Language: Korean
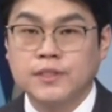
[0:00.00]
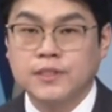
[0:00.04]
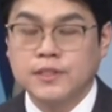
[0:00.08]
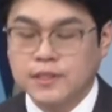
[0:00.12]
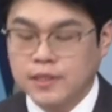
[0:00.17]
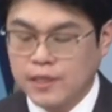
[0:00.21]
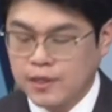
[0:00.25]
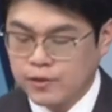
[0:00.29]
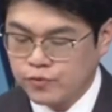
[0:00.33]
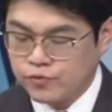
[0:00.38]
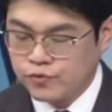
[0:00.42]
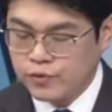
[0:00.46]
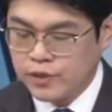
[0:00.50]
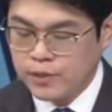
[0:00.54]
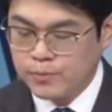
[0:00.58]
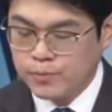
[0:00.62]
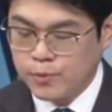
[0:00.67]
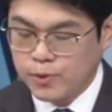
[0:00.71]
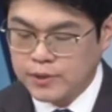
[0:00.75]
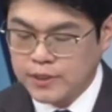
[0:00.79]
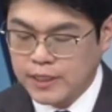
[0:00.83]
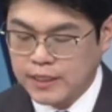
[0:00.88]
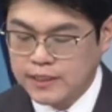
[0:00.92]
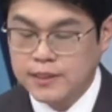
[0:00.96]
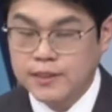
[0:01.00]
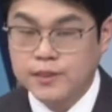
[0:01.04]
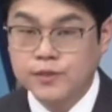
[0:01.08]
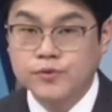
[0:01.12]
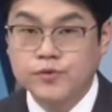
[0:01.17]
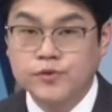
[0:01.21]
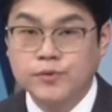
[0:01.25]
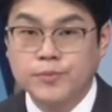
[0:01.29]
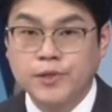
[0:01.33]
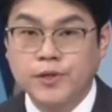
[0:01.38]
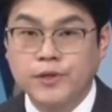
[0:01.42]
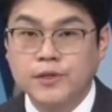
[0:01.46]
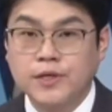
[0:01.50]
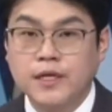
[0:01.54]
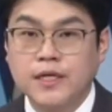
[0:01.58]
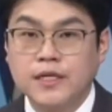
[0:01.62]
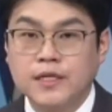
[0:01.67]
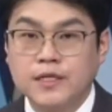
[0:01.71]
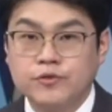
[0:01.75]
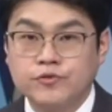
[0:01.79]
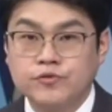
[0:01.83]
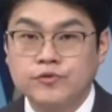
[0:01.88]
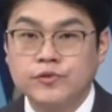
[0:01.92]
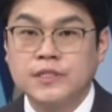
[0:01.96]
즉 눌림목 찬스를 주면
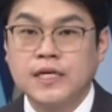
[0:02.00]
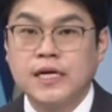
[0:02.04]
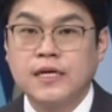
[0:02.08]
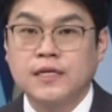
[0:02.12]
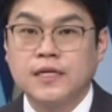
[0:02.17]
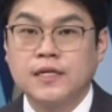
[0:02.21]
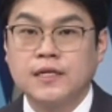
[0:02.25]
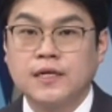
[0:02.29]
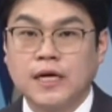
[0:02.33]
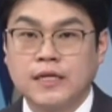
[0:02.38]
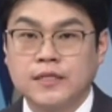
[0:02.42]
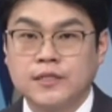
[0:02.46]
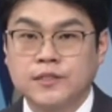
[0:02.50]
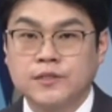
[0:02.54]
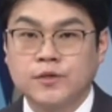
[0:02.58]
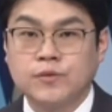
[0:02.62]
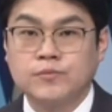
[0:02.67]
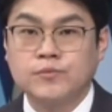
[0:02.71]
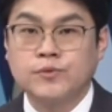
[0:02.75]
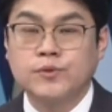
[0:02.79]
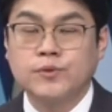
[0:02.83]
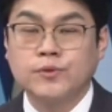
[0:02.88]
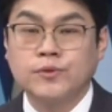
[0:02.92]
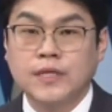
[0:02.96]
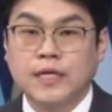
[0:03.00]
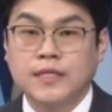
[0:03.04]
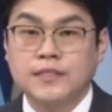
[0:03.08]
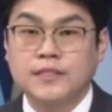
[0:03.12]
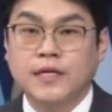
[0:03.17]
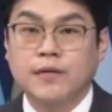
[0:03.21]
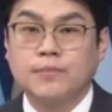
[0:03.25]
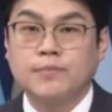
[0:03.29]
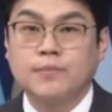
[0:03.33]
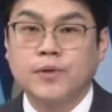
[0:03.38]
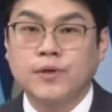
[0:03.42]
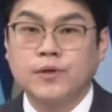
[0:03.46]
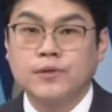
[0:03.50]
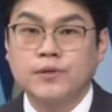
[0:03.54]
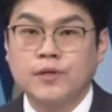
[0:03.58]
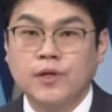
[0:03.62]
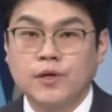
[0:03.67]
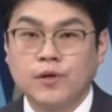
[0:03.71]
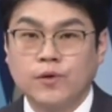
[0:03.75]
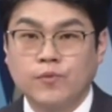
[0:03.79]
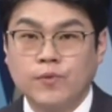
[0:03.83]
중장기 관점으로 다시 한번